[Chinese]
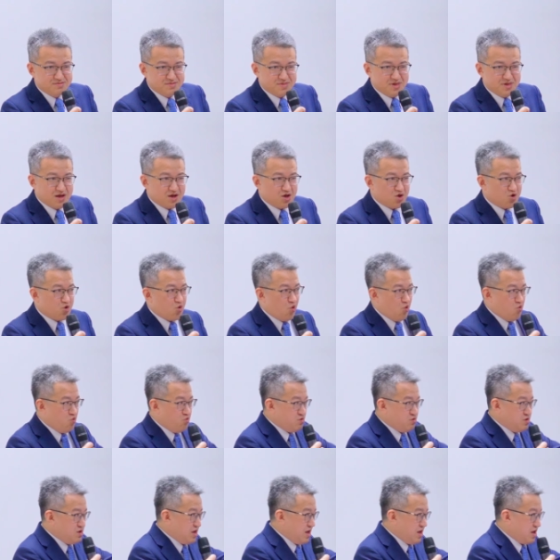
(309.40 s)
那个
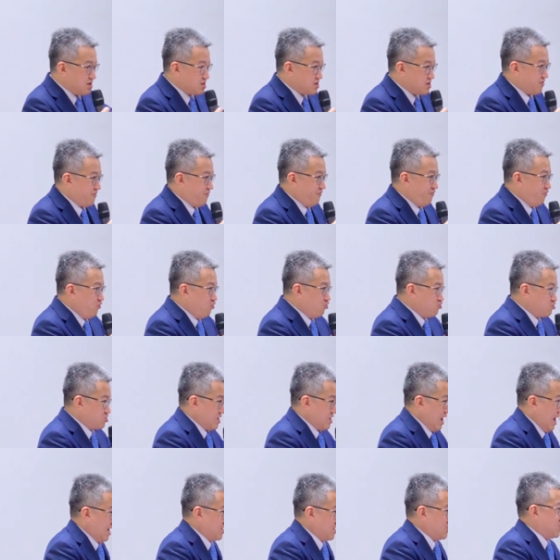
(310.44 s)
工业的复
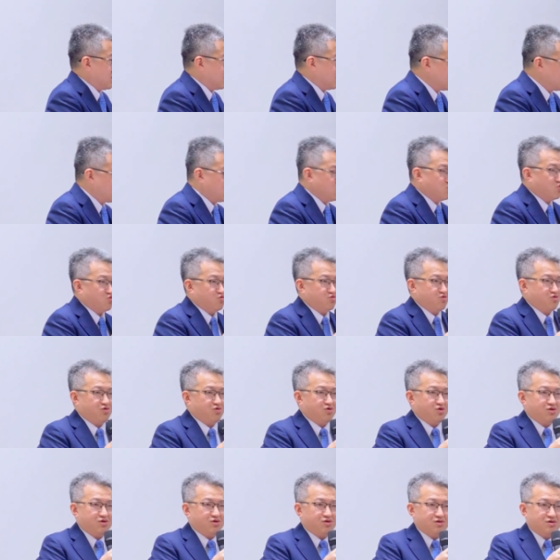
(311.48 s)
杂程度
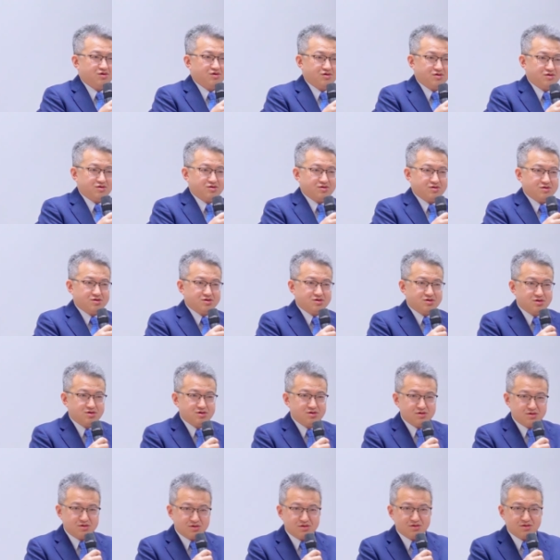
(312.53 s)

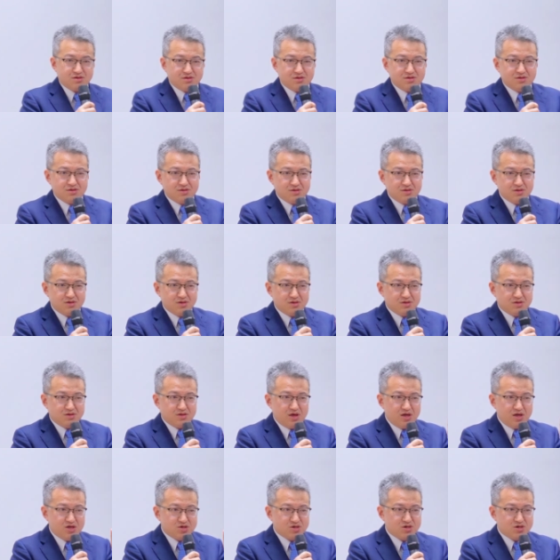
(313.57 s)
是
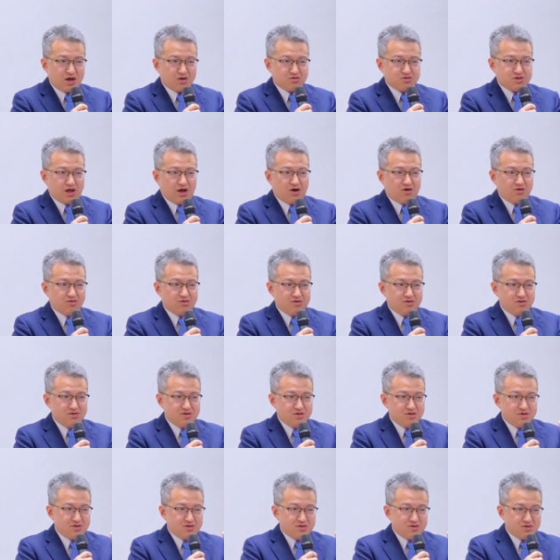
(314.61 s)
一直要到
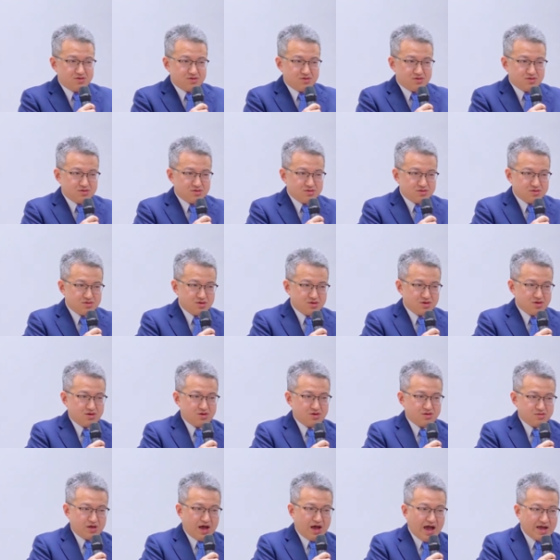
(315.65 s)

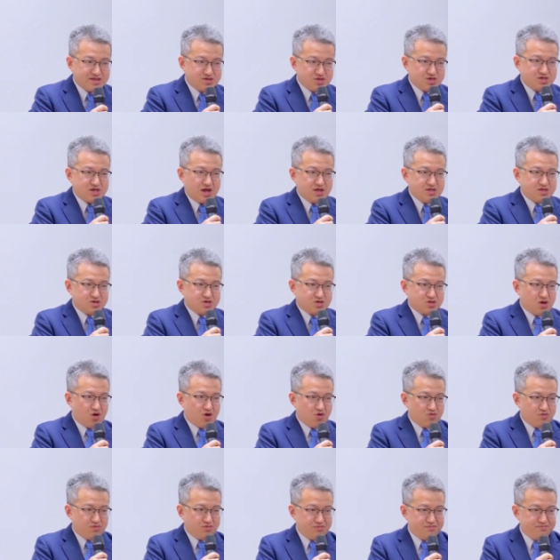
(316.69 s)
呃韩战的时
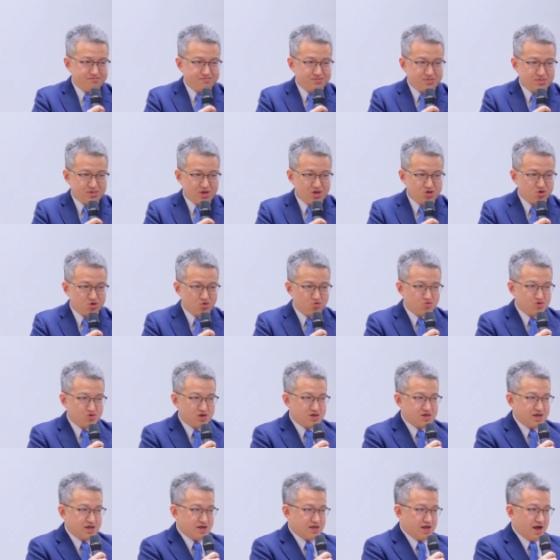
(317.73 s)
候，一九五
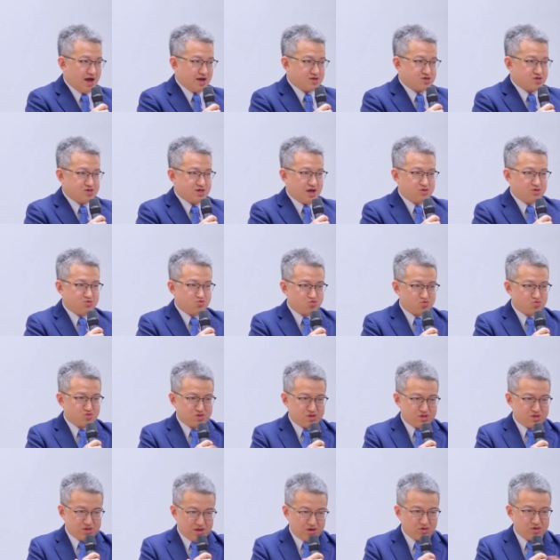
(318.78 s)
零年韩战
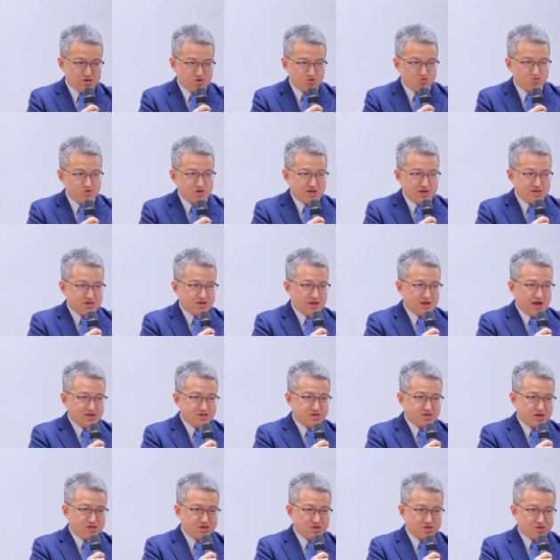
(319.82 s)
到一九五三年韩
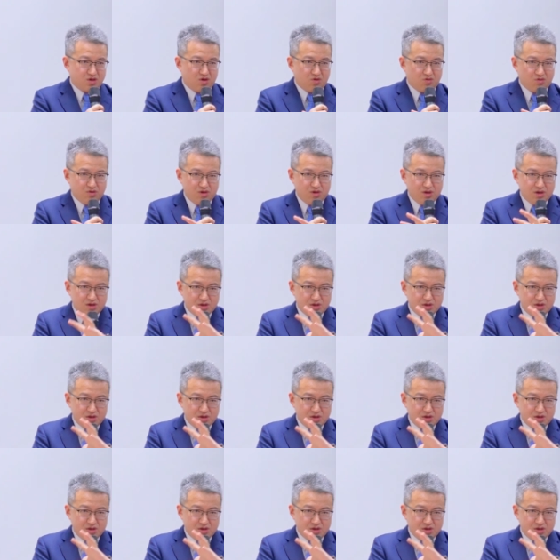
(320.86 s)
战的时候，